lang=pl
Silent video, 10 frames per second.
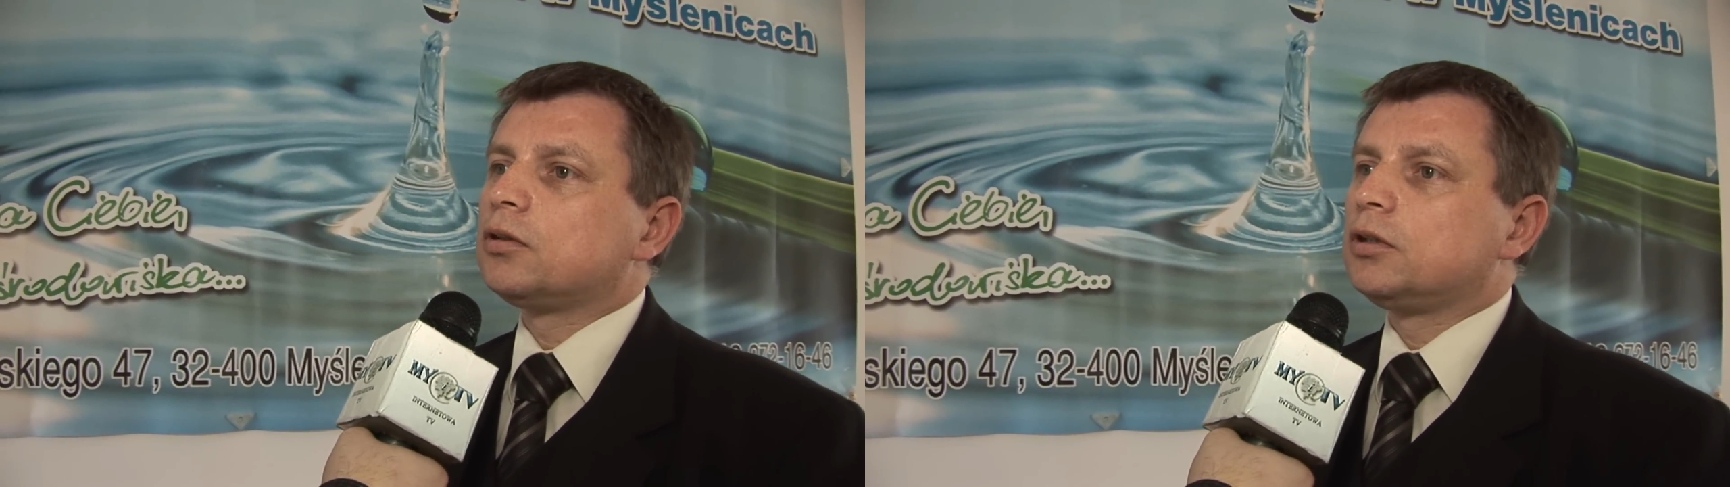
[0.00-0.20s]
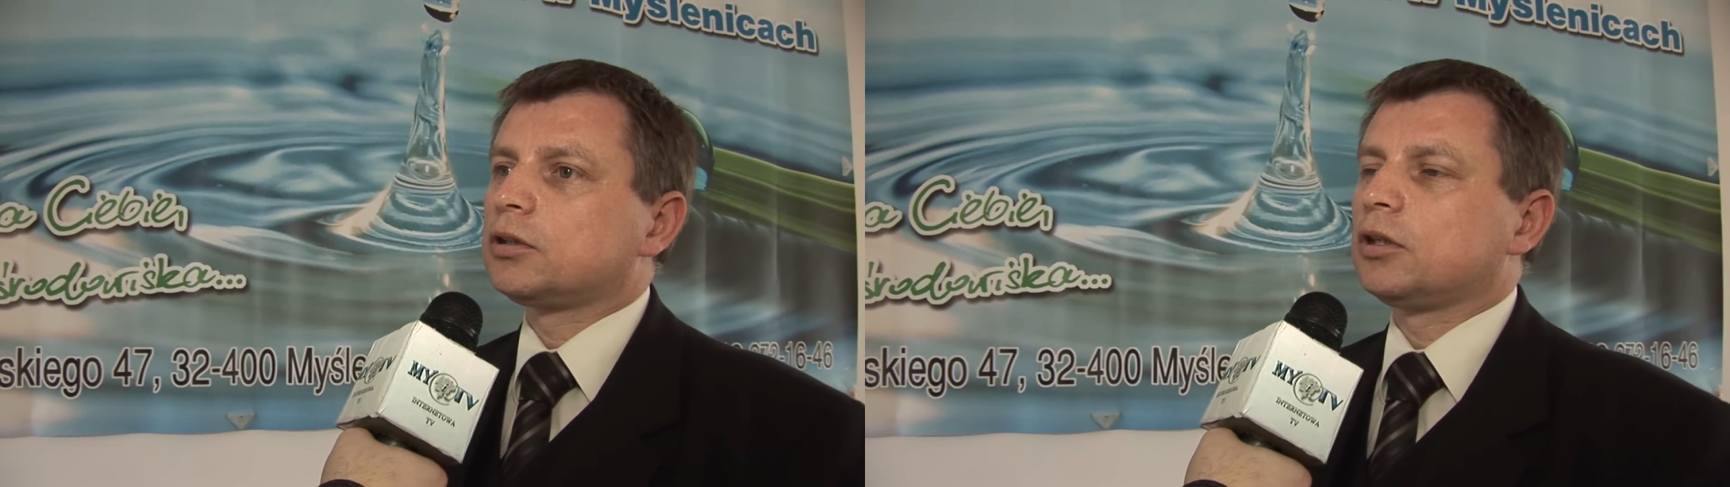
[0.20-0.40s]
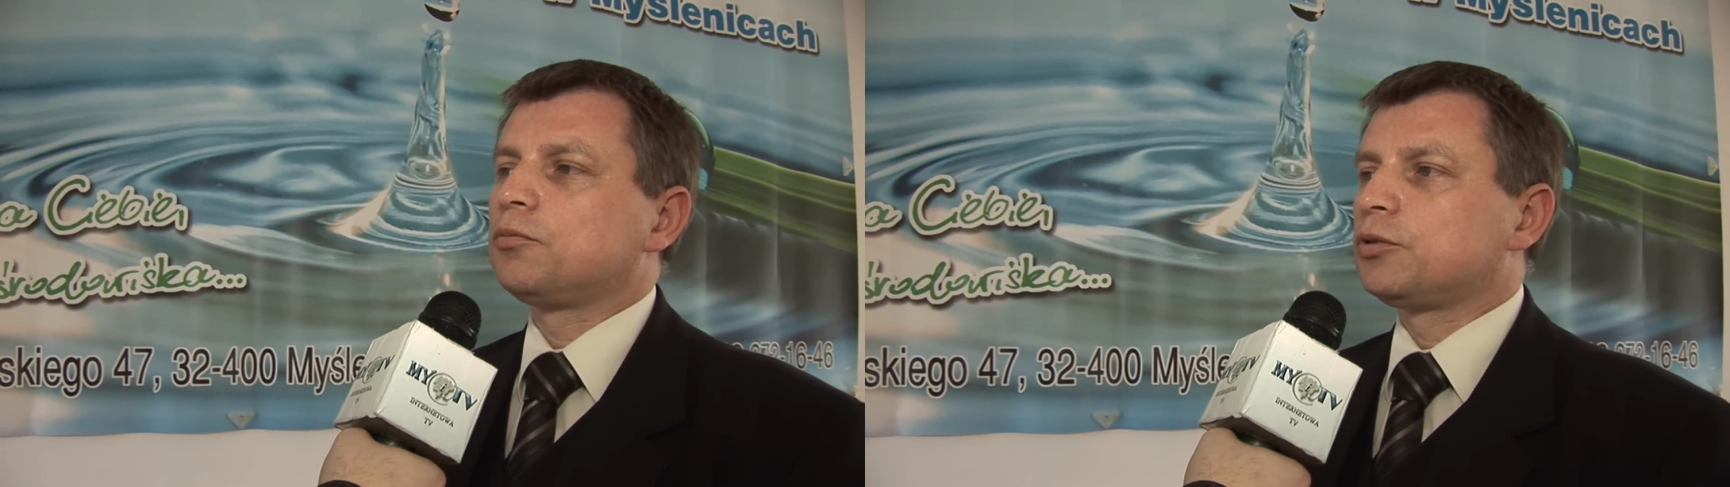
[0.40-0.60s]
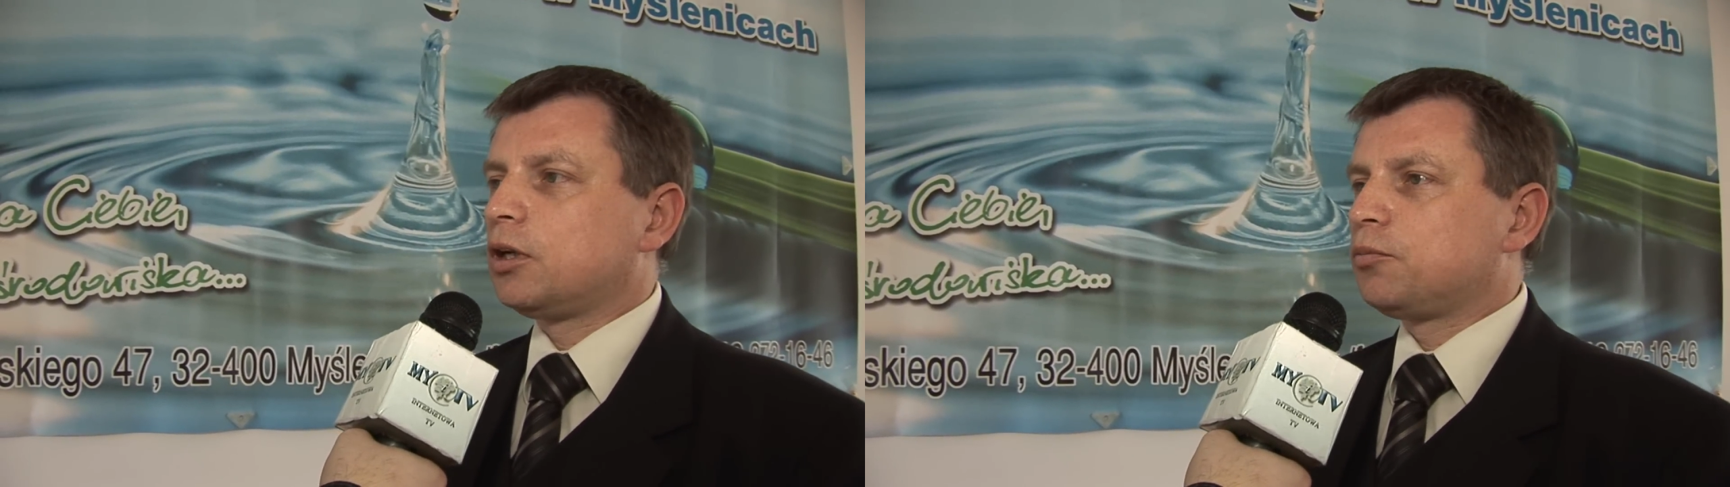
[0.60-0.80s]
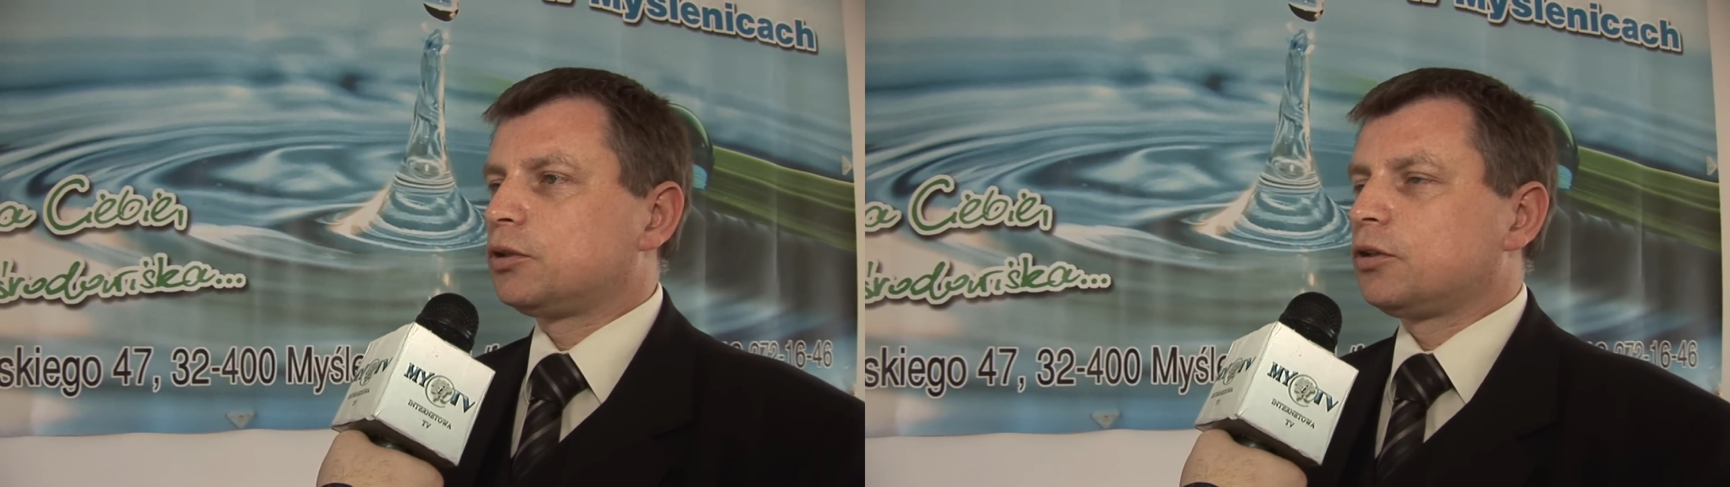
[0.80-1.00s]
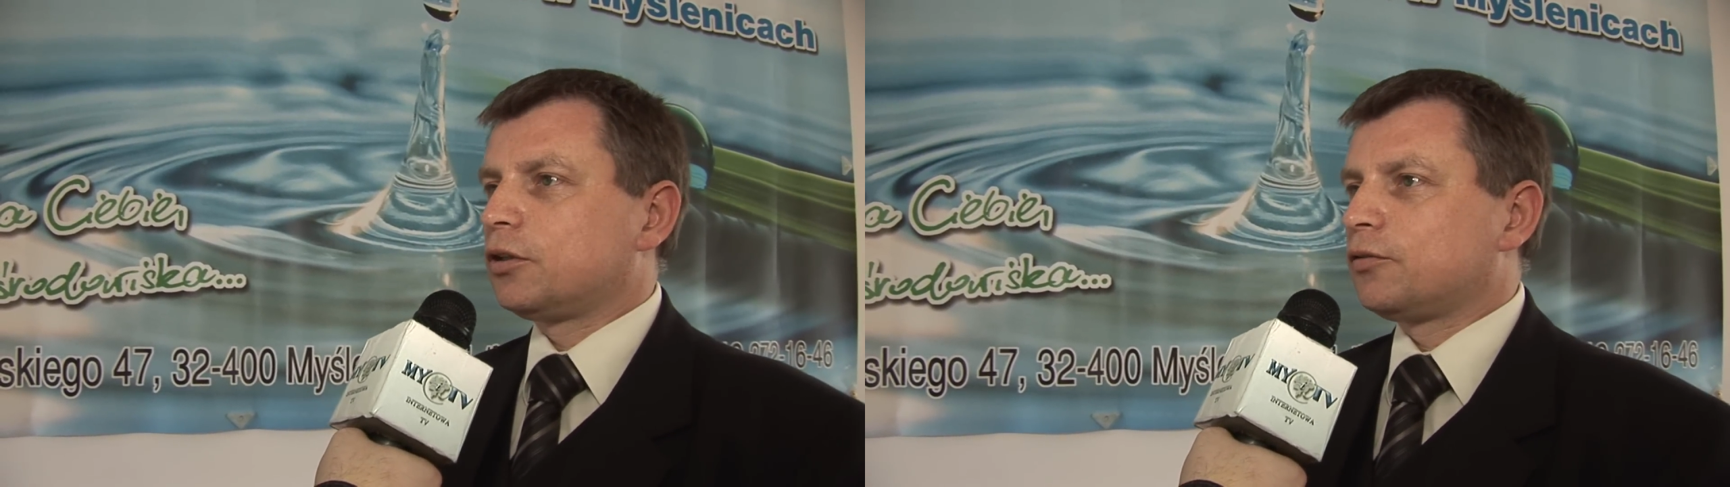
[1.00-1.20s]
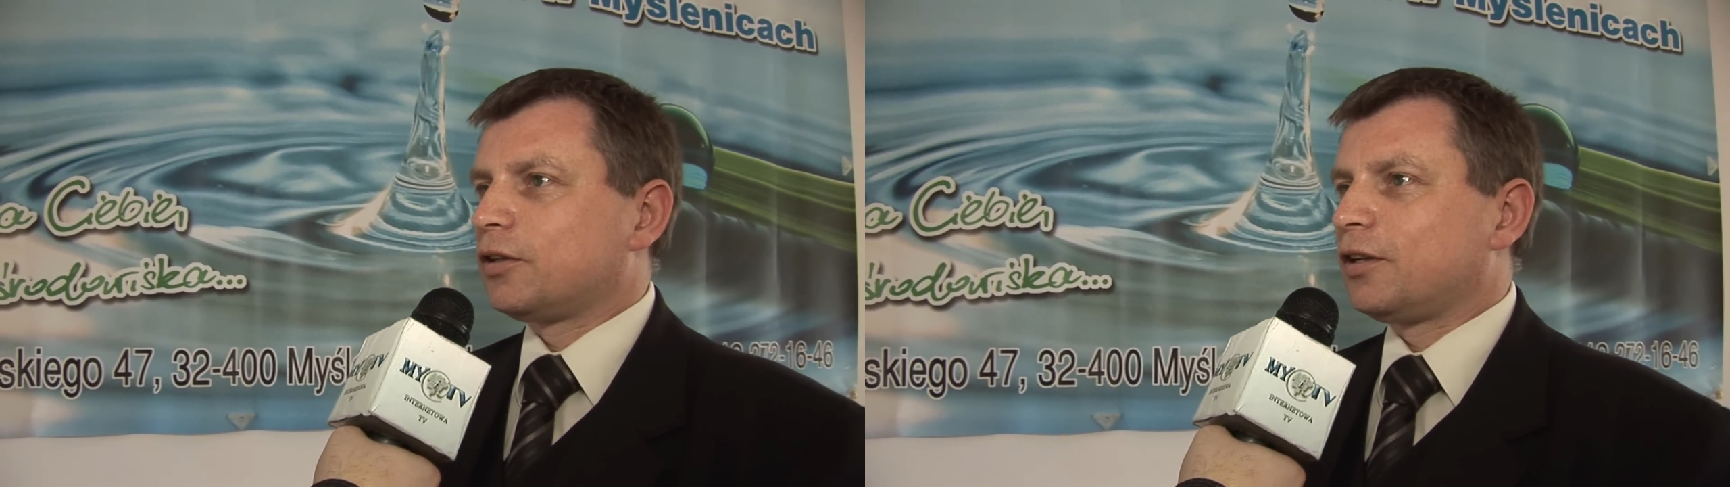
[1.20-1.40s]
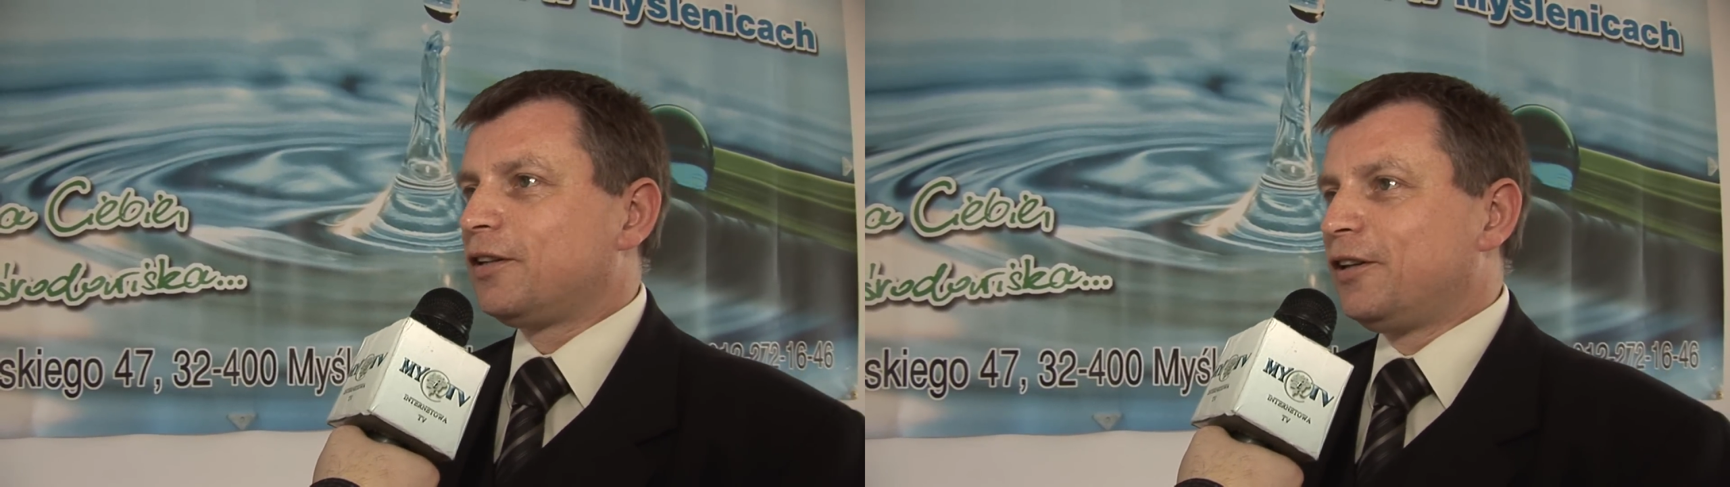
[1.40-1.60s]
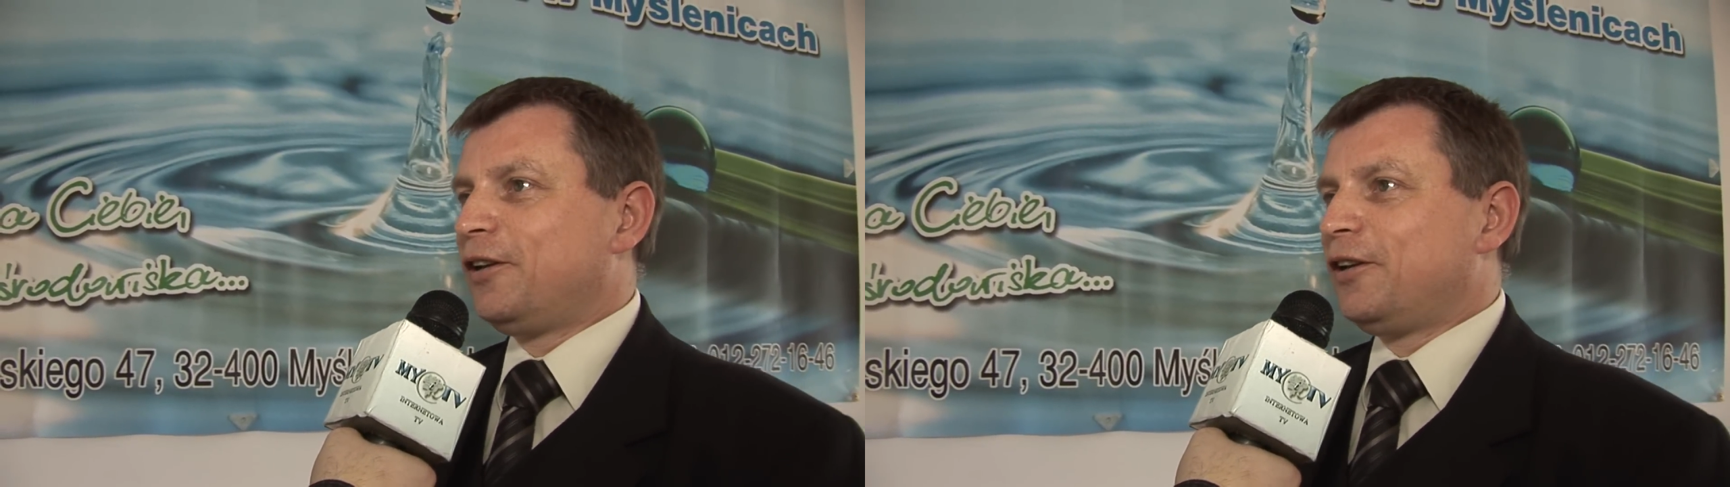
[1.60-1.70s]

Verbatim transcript: No niestety musiała być dogrywka,